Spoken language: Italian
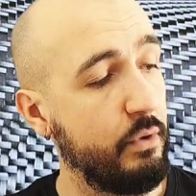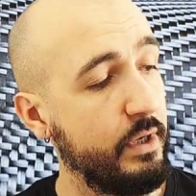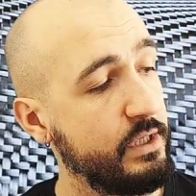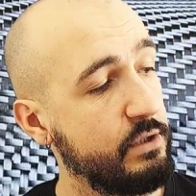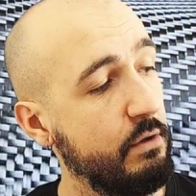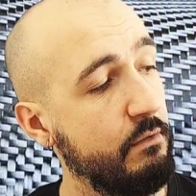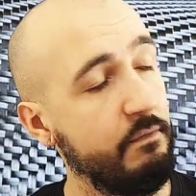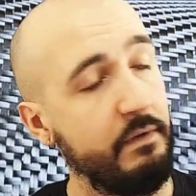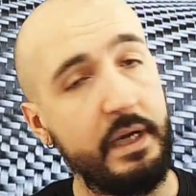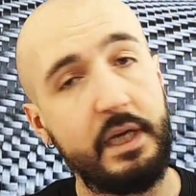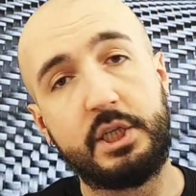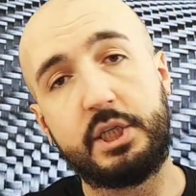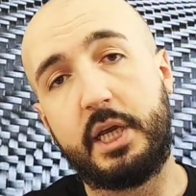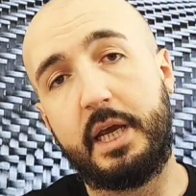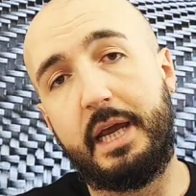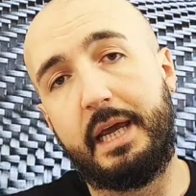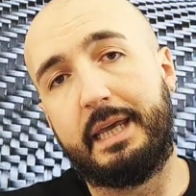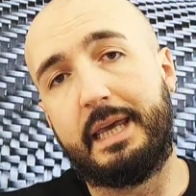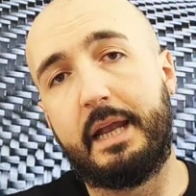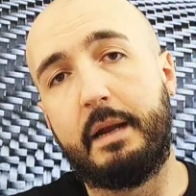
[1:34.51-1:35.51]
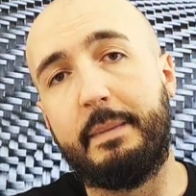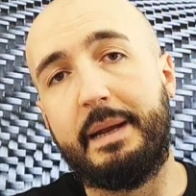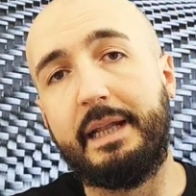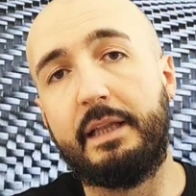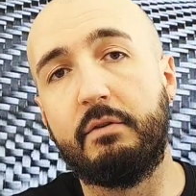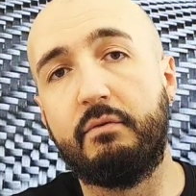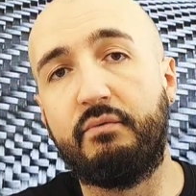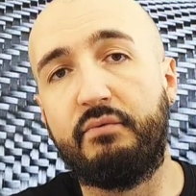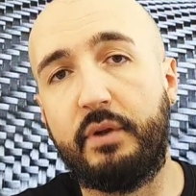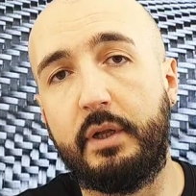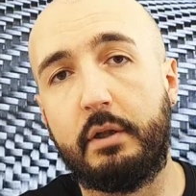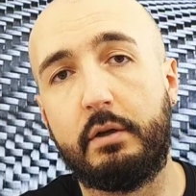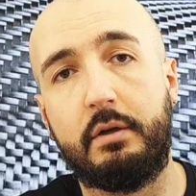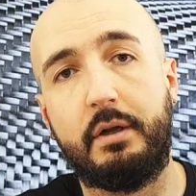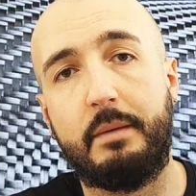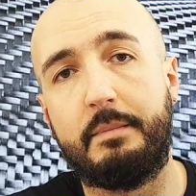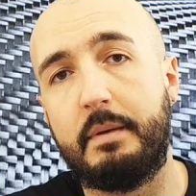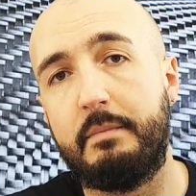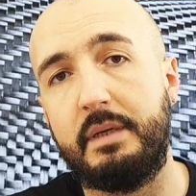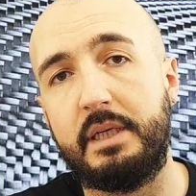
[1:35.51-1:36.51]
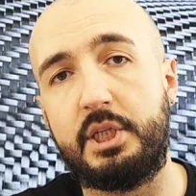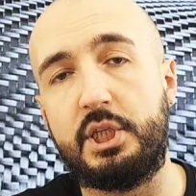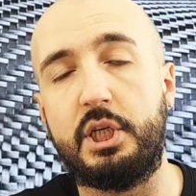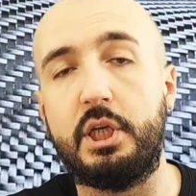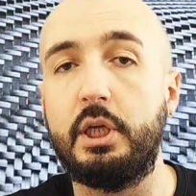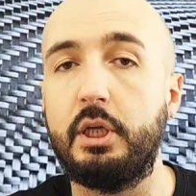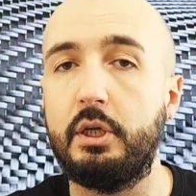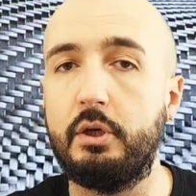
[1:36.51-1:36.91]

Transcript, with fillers: questo invece è chiaramente un filtro della BMC